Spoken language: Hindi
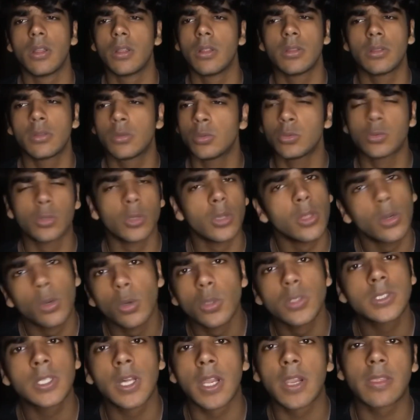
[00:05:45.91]
तू तो ये
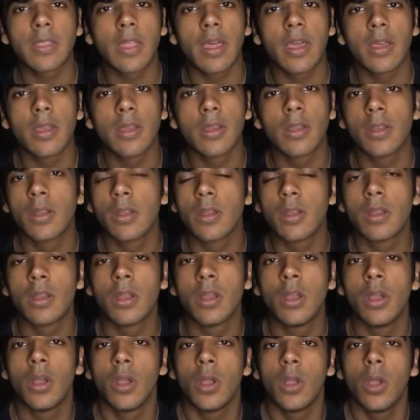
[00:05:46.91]
रोज करता
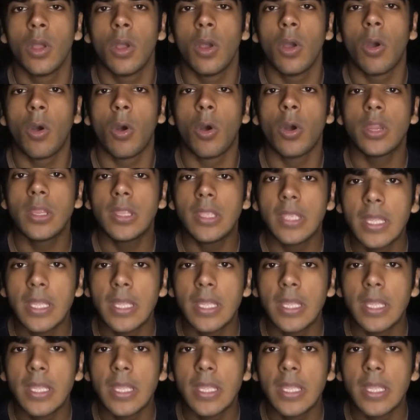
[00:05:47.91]
है और